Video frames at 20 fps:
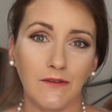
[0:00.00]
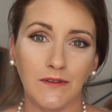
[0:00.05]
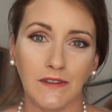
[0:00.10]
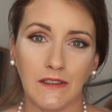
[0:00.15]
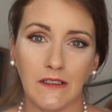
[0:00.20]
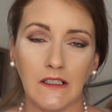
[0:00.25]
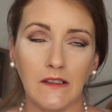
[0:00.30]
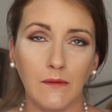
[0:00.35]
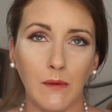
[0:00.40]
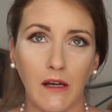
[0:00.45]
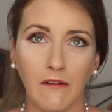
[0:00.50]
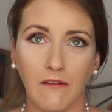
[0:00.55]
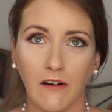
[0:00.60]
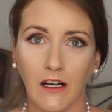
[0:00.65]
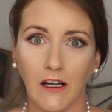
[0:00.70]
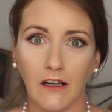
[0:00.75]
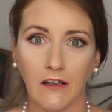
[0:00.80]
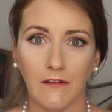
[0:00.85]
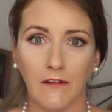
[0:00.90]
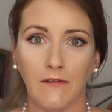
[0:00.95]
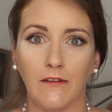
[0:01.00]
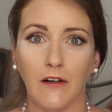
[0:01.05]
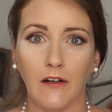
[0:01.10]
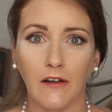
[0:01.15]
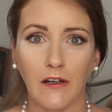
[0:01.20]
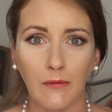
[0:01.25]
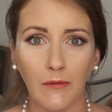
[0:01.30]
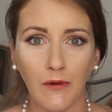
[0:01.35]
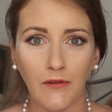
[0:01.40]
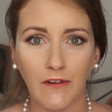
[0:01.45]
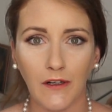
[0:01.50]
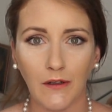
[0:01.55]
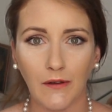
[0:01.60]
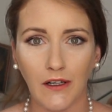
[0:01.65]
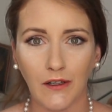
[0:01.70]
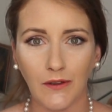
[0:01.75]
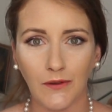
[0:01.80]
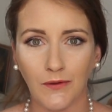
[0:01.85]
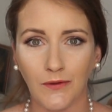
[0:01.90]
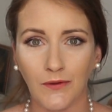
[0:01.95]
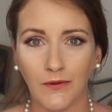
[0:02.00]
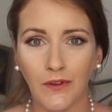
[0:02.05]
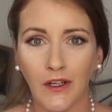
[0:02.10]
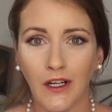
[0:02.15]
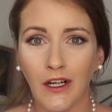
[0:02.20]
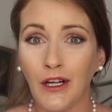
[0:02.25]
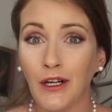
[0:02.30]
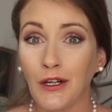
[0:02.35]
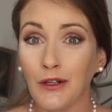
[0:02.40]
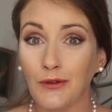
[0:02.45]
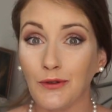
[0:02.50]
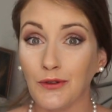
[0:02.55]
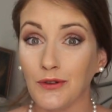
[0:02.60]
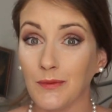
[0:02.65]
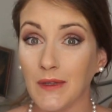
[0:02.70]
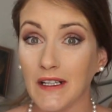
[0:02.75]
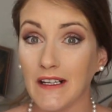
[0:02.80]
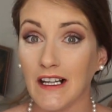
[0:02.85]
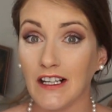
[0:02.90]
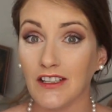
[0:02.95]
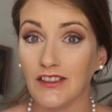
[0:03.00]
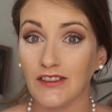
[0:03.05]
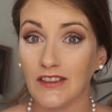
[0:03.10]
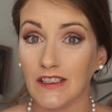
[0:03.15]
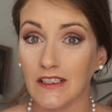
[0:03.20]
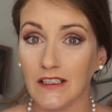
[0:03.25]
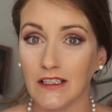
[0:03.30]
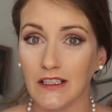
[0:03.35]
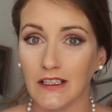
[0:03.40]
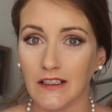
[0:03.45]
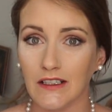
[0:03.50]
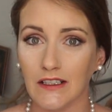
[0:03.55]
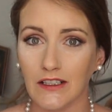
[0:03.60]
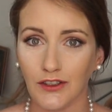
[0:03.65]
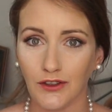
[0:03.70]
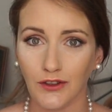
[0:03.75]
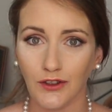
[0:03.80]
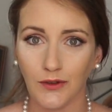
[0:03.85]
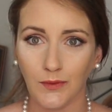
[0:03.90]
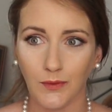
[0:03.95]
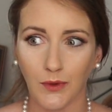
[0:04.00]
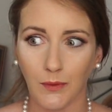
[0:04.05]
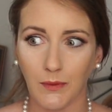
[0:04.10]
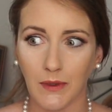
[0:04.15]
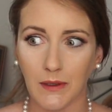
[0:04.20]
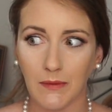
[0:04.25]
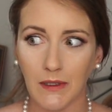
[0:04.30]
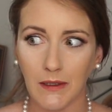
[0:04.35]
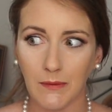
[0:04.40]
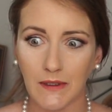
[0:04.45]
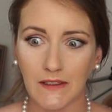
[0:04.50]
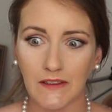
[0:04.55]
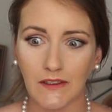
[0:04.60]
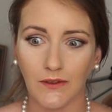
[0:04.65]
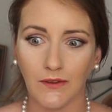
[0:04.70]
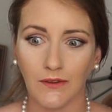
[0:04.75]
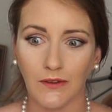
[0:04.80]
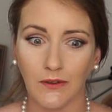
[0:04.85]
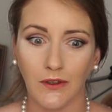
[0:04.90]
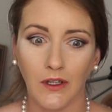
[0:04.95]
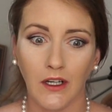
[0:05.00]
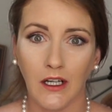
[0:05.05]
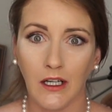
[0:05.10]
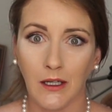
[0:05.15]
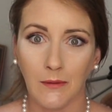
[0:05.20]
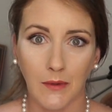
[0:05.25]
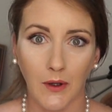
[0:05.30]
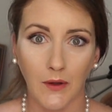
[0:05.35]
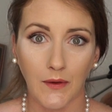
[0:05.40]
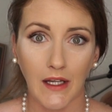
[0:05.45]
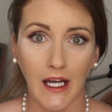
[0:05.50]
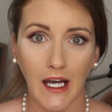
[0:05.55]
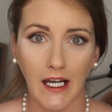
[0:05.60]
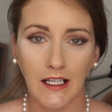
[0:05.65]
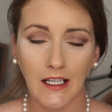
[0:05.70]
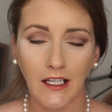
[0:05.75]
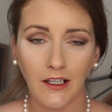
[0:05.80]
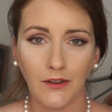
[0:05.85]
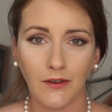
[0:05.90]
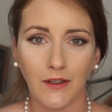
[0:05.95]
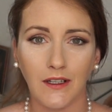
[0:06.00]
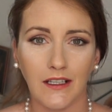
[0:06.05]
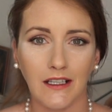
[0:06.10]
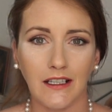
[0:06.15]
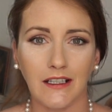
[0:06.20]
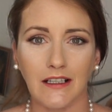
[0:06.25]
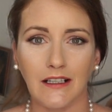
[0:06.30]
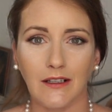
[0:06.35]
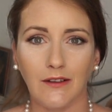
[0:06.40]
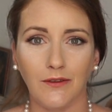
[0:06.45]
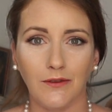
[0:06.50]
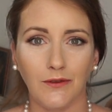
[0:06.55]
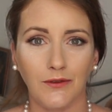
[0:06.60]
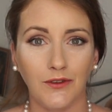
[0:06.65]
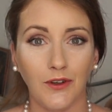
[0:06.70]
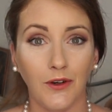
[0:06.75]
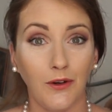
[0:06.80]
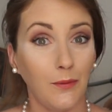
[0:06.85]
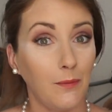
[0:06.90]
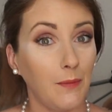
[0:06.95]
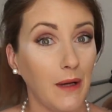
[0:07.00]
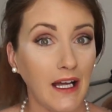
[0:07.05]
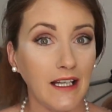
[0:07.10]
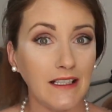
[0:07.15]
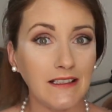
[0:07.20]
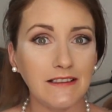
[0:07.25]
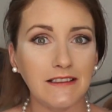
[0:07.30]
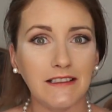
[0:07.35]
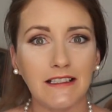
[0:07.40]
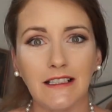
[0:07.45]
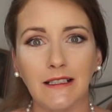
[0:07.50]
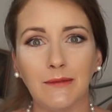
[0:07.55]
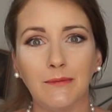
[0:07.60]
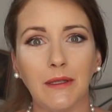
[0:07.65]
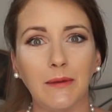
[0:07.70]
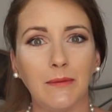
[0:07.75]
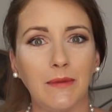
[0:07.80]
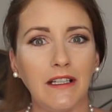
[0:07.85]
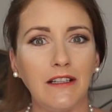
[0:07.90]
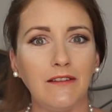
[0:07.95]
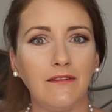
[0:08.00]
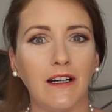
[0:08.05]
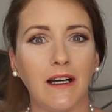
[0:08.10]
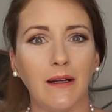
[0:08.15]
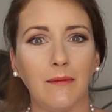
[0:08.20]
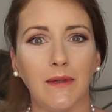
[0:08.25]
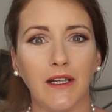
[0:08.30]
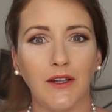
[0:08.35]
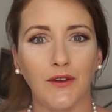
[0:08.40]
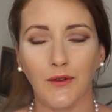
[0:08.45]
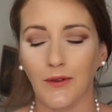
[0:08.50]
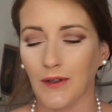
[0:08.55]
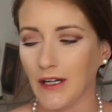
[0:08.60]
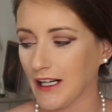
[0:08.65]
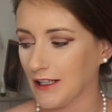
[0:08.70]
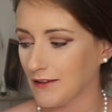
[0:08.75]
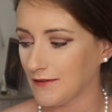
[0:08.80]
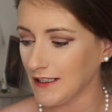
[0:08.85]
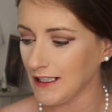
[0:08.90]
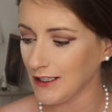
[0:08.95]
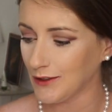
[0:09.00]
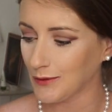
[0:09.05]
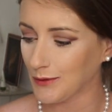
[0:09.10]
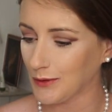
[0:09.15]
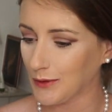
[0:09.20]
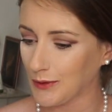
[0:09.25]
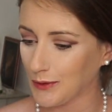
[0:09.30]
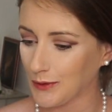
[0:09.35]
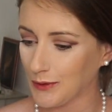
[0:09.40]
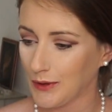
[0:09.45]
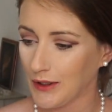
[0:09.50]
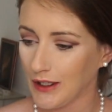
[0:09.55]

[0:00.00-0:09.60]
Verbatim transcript: On s'est dit bah voilà il va falloir, vraiment falloir qu'on se mette à acheter des, des, choses pour bébé parce que bah, on n'a rien quoi et le temps passe et bébé va bientôt arriver donc